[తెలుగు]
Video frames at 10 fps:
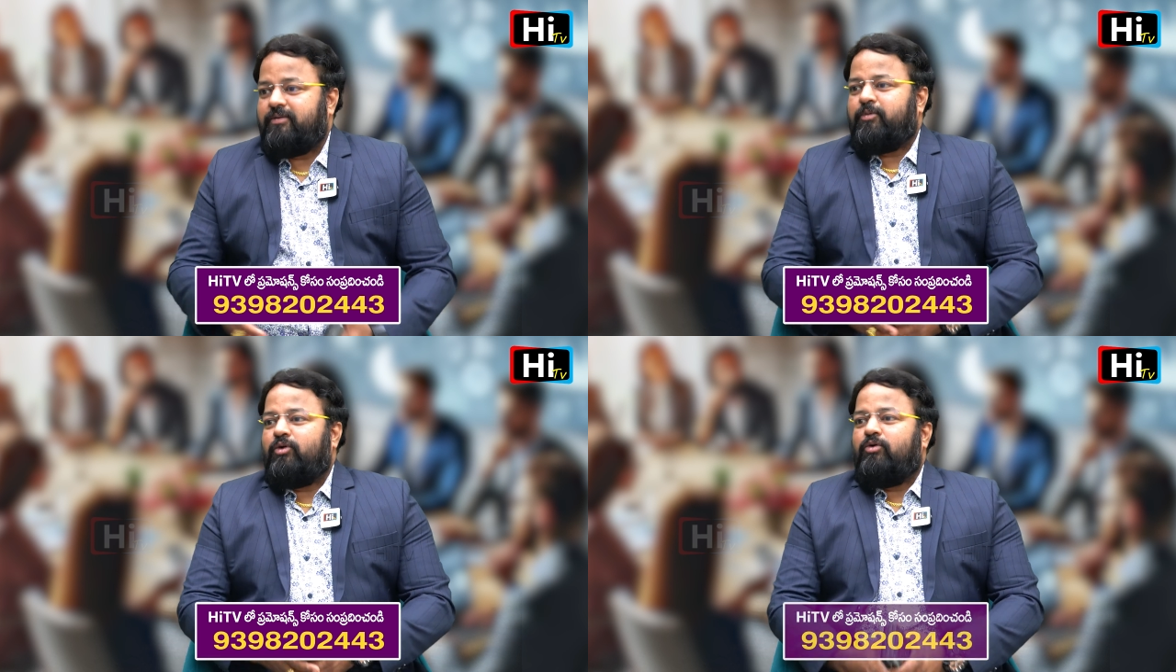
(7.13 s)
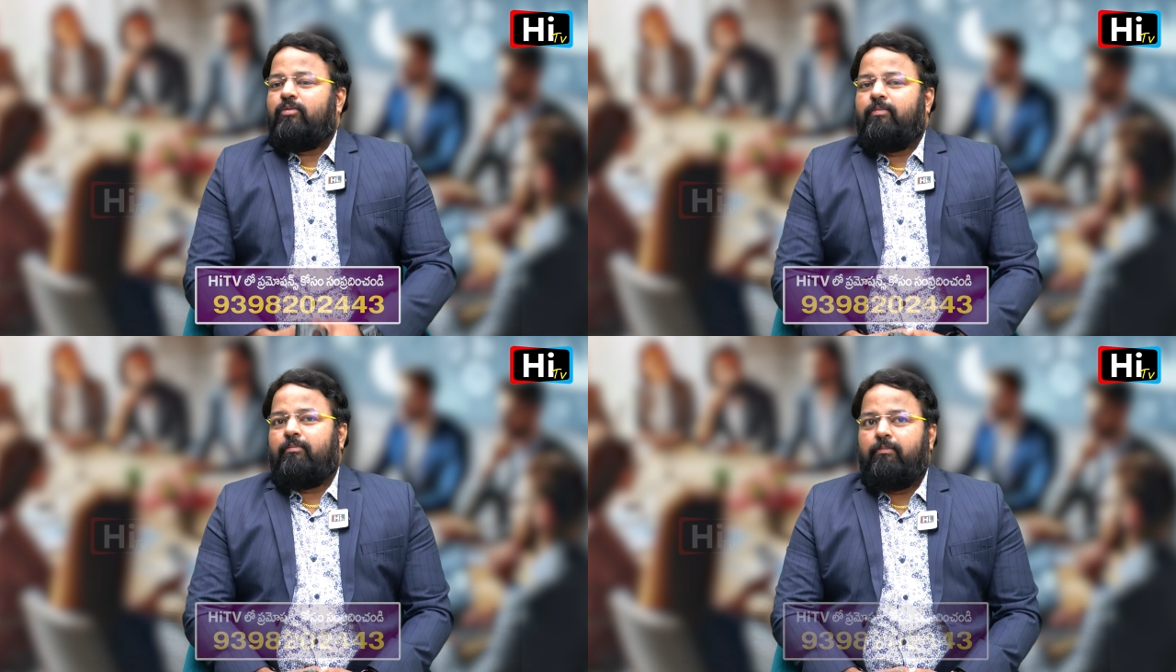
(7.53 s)
ఇప్పుడు
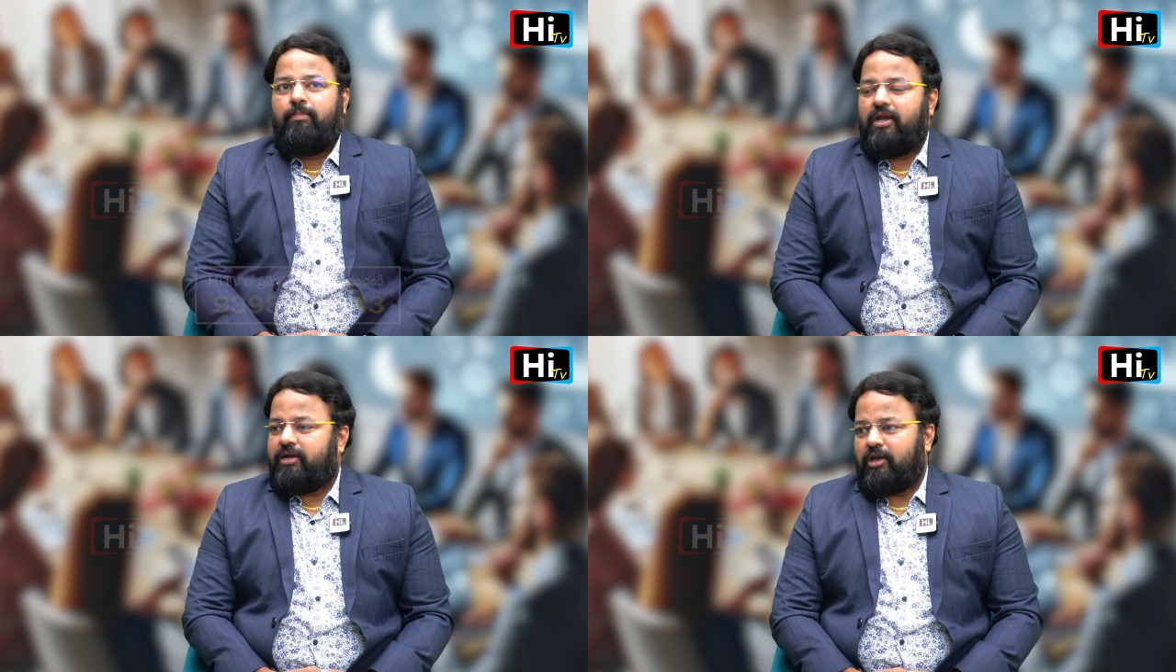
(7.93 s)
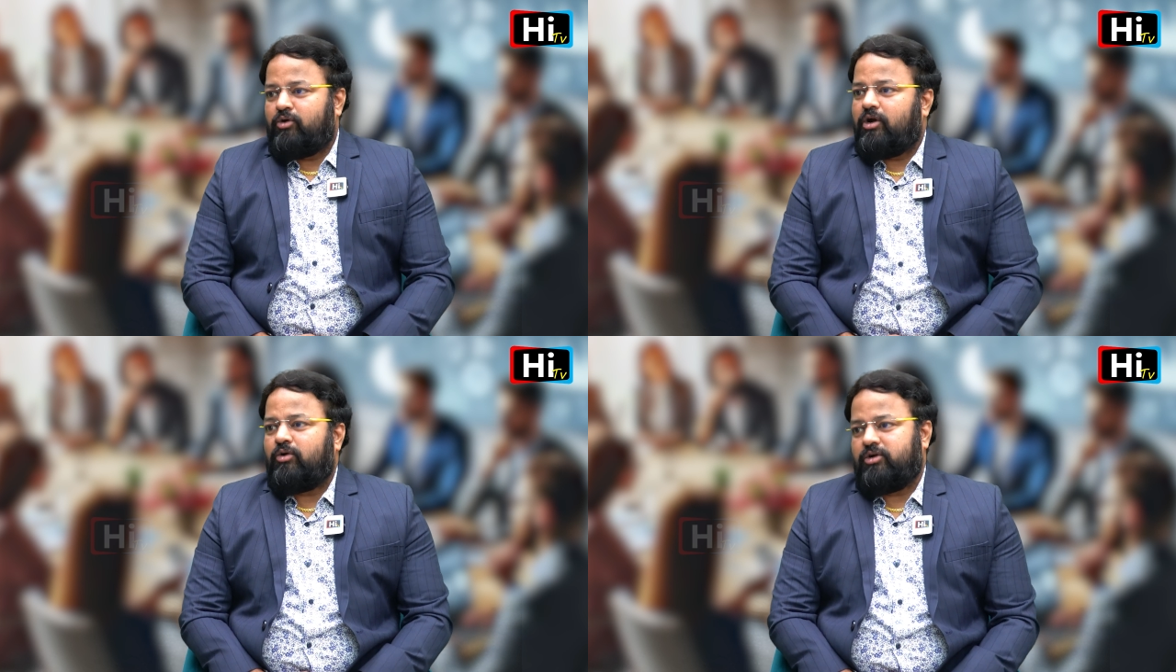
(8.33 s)
బీఏ
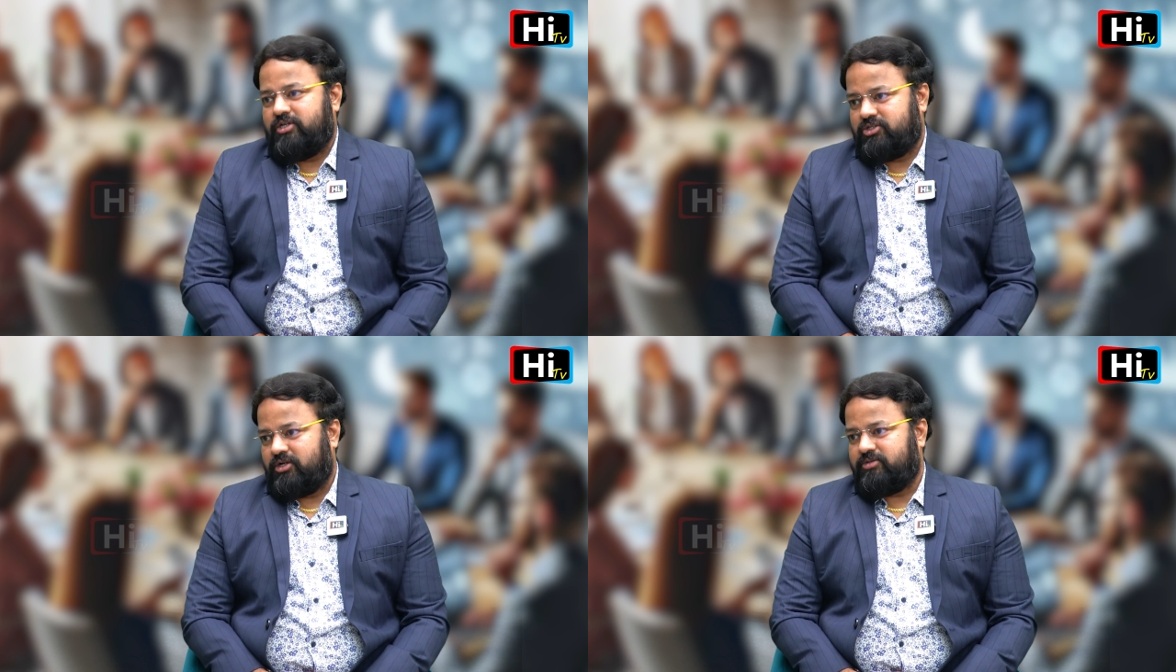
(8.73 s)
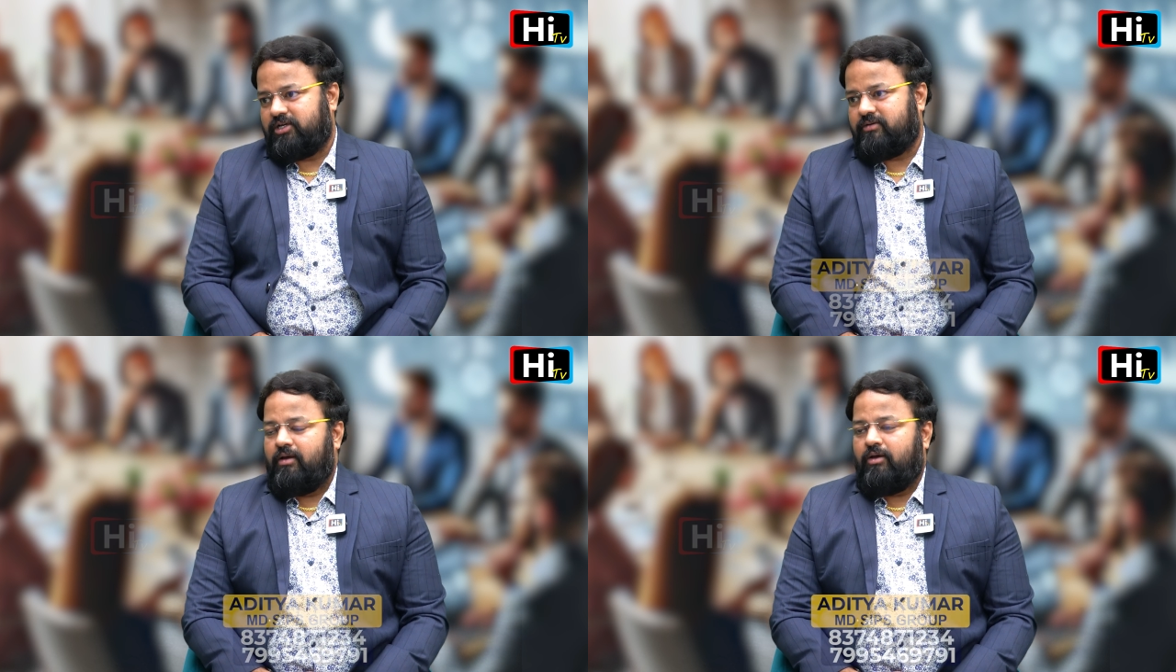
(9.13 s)
టైకున్ అని ఒకటి చేస్తున్నాం
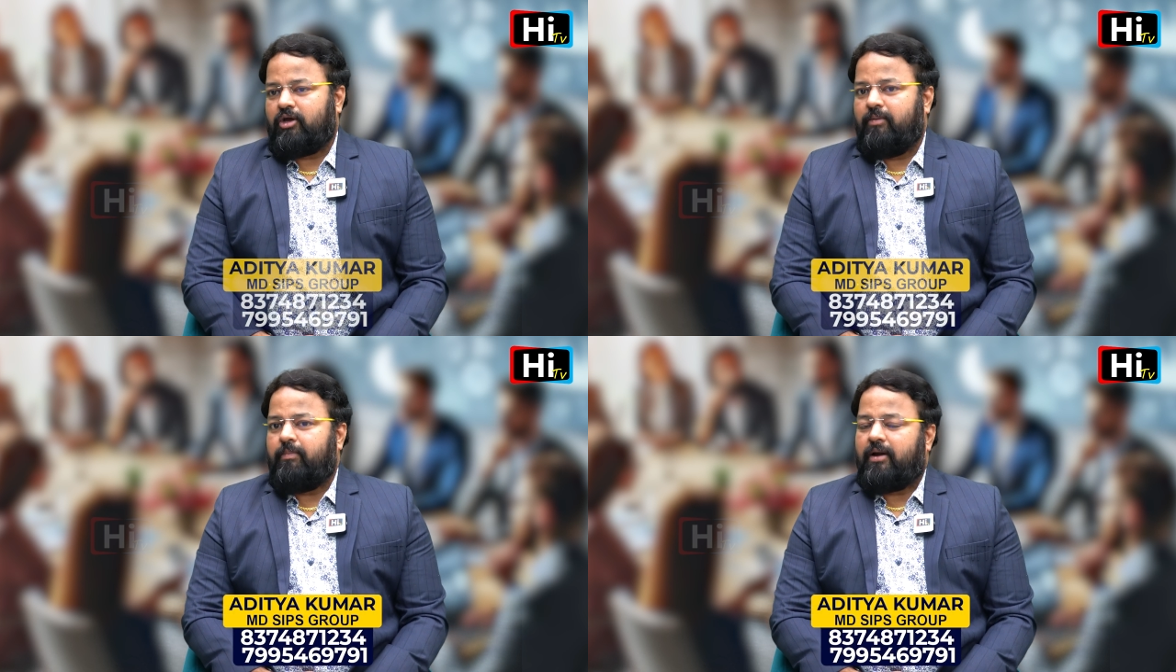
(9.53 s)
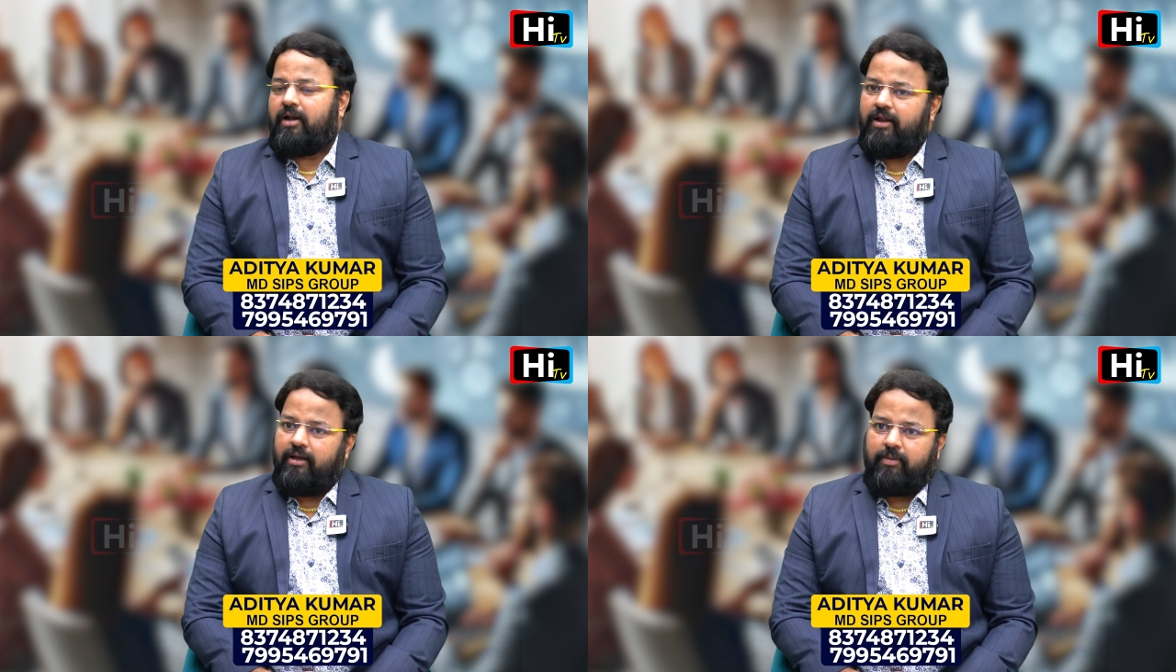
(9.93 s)
సార్ ఓకే
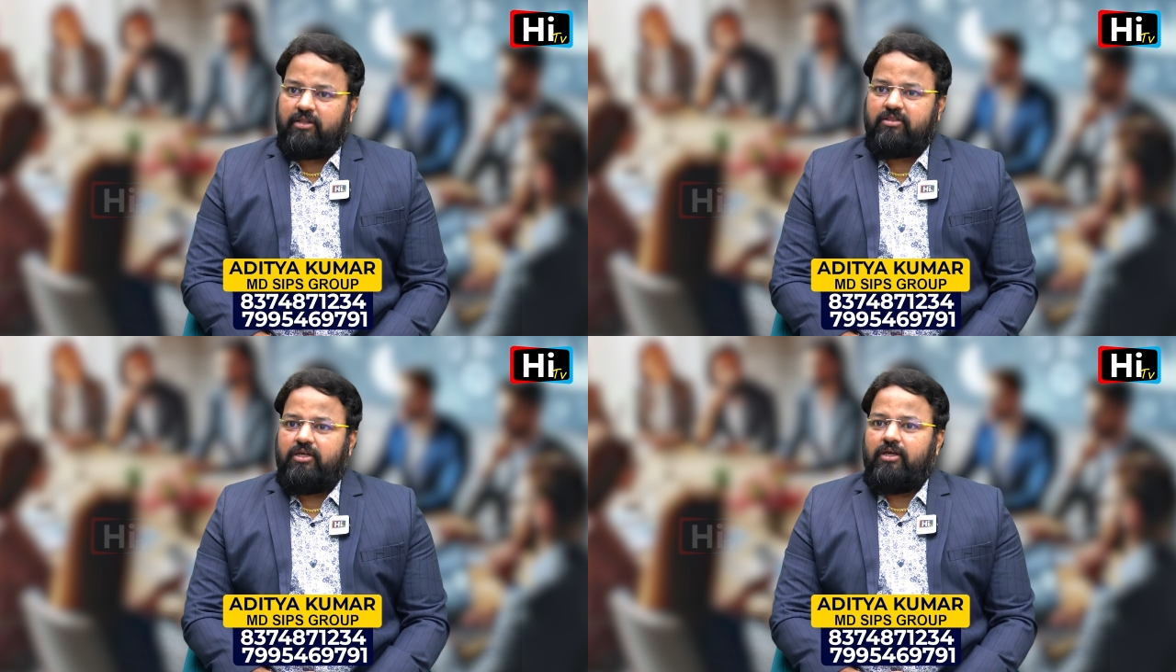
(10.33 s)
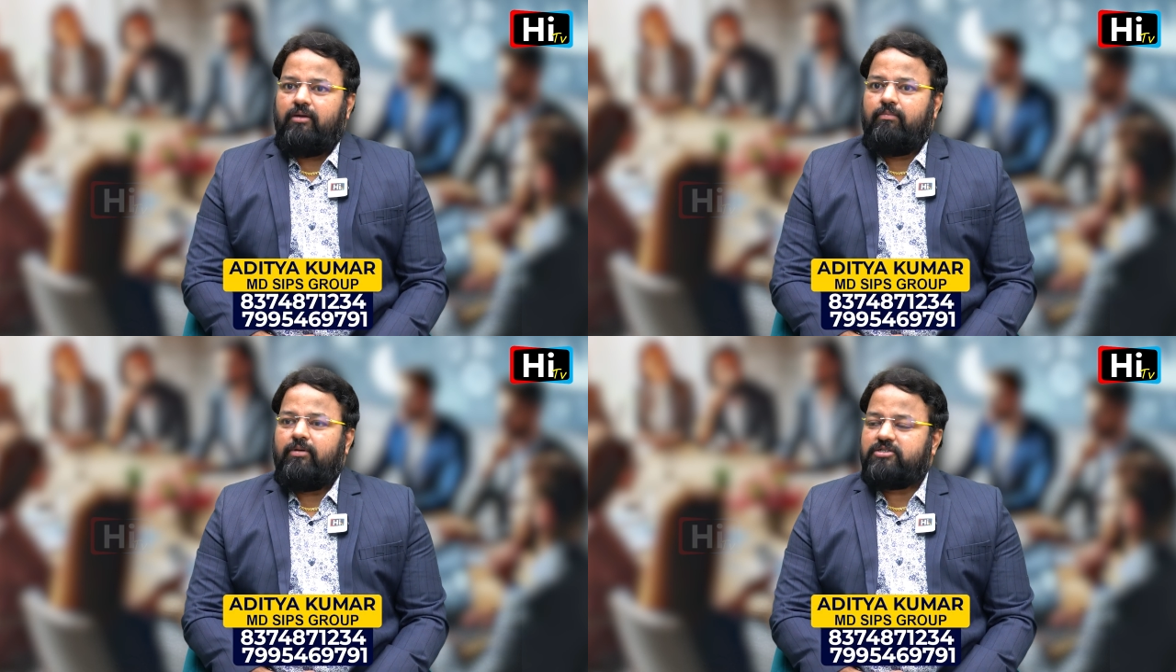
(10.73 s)
అట్లానే ప్రతి
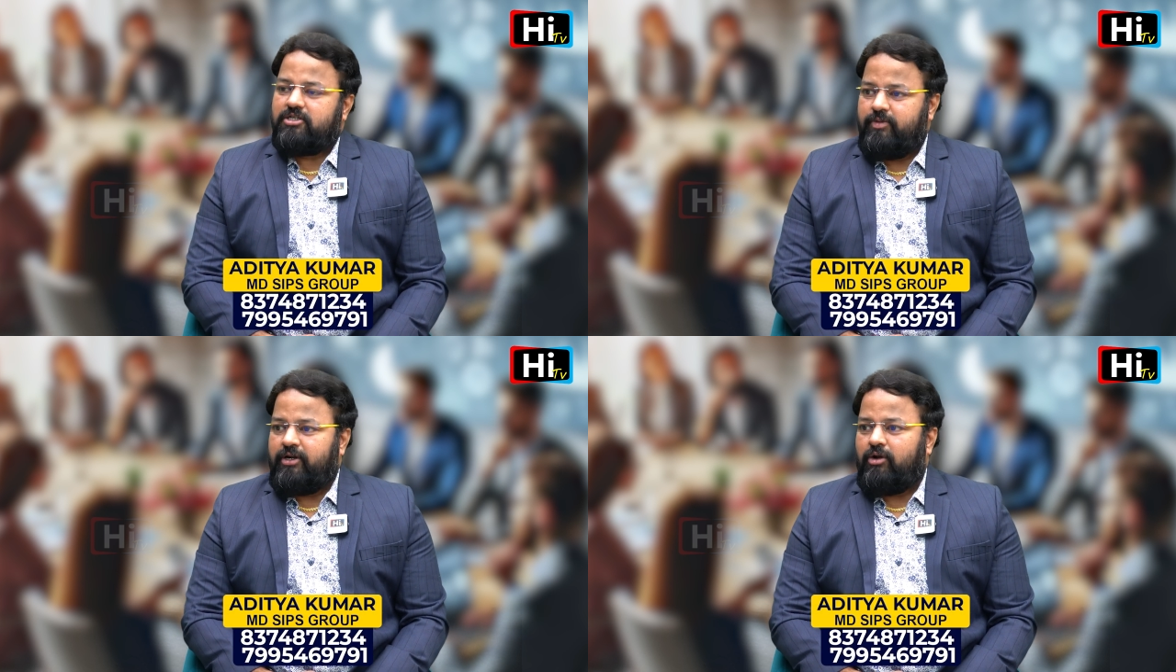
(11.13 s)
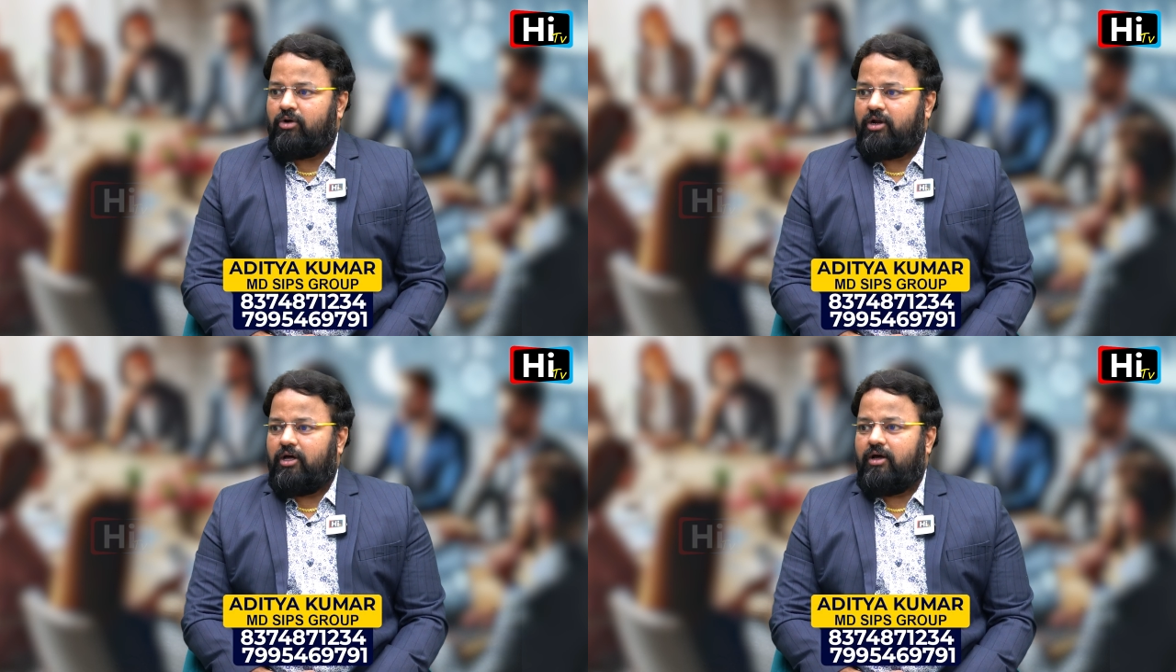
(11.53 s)
బిజినెస్ మీట్లో
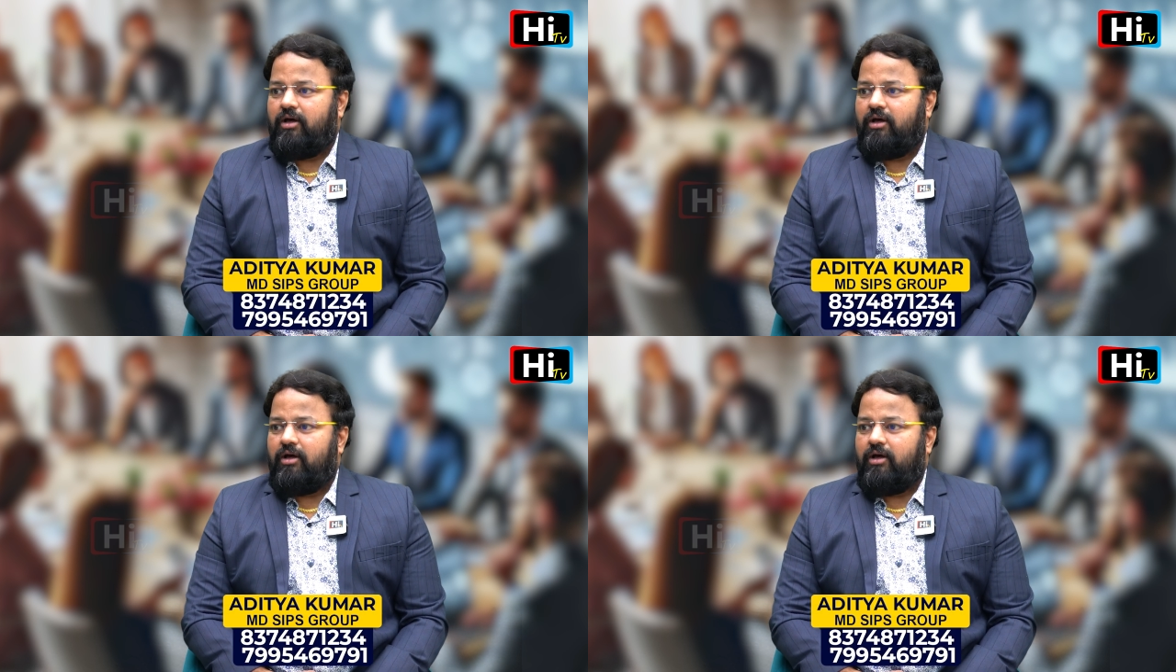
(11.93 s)
కూడా